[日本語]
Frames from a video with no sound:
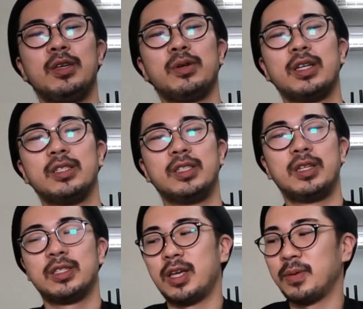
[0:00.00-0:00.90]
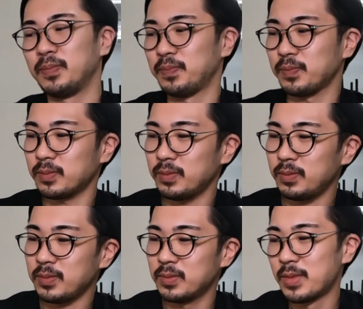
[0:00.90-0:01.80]
ていう感じでですね
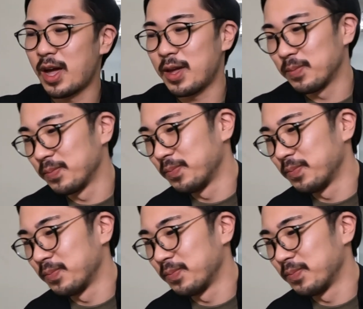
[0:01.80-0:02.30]
はい